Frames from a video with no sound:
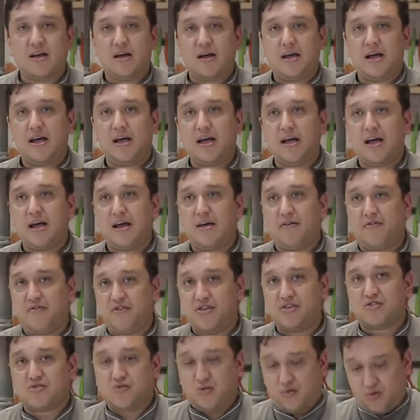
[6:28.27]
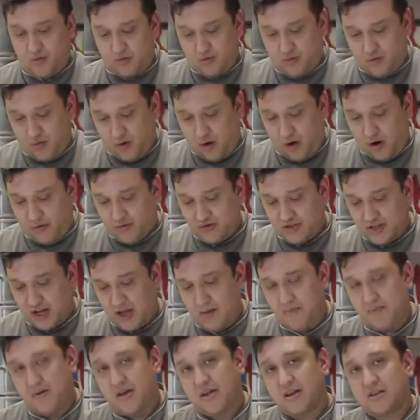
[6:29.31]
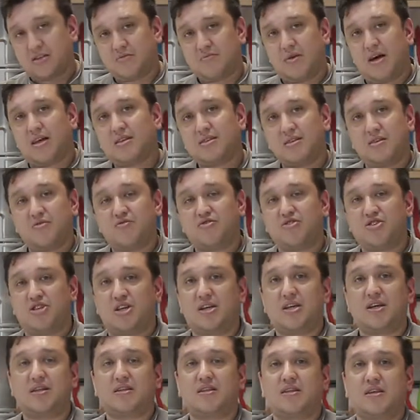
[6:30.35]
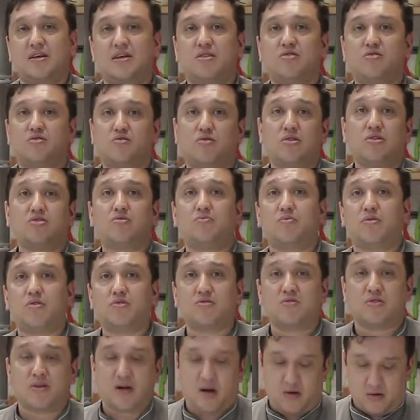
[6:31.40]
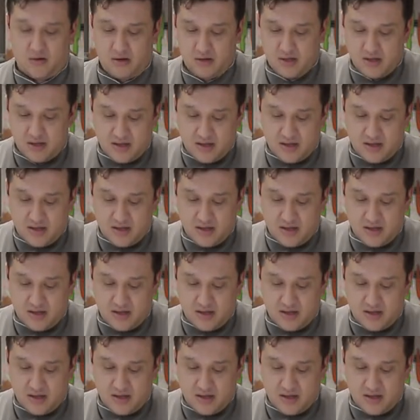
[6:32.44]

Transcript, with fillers: É, fiz com ovos caipiras, mas não chega tanto quanto Portugal,